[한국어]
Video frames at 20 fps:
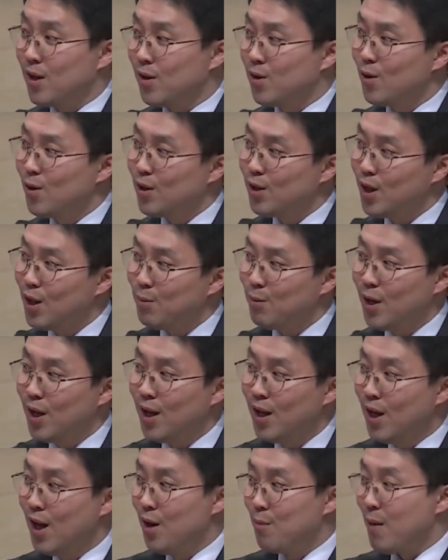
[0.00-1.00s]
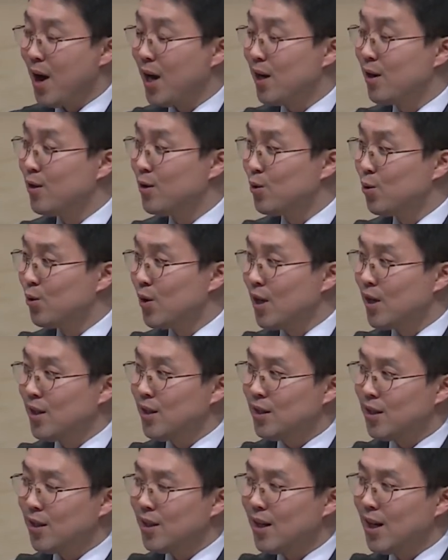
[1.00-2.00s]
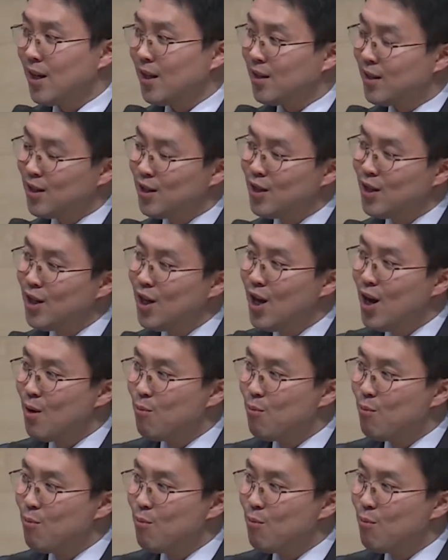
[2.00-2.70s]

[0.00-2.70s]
그렇기 때문에 마이클 조단이 지금까지 그를